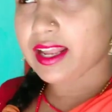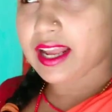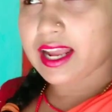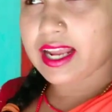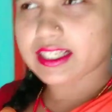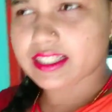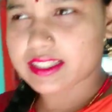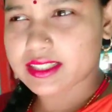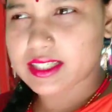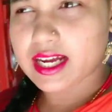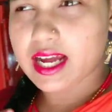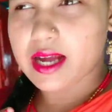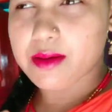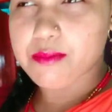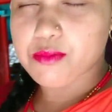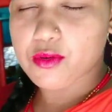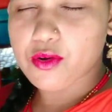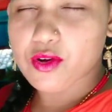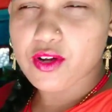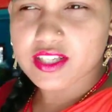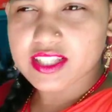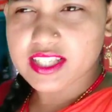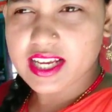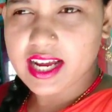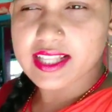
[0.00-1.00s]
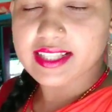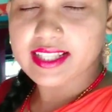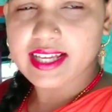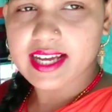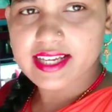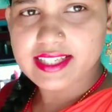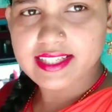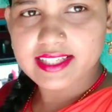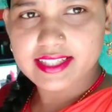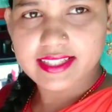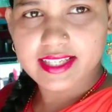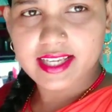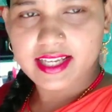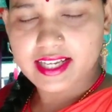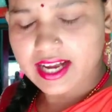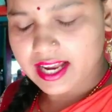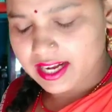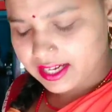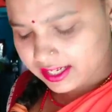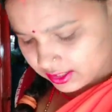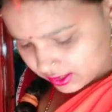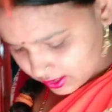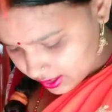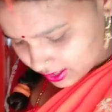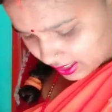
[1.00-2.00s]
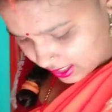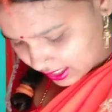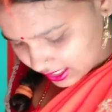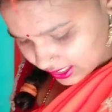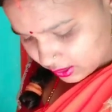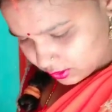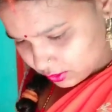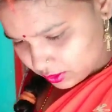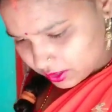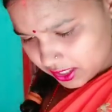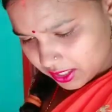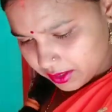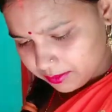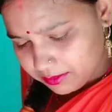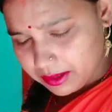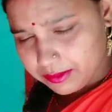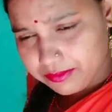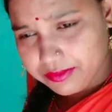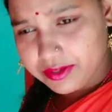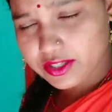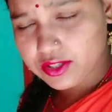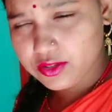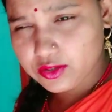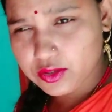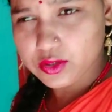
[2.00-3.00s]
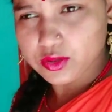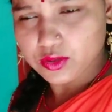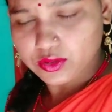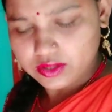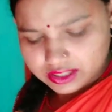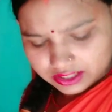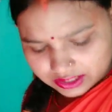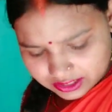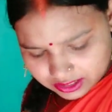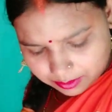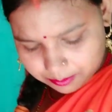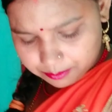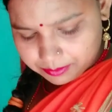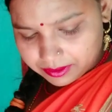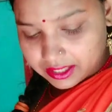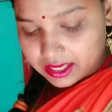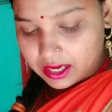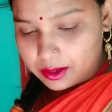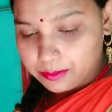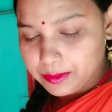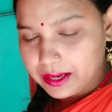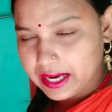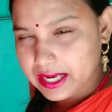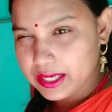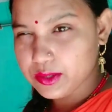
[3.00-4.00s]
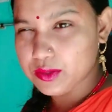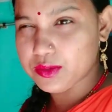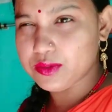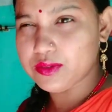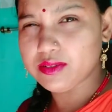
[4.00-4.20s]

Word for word: आज काम बहुत ज़्यादा है जिसके कारण से जो है मैं वीडियो थोड़ा कम बना पाई हूँ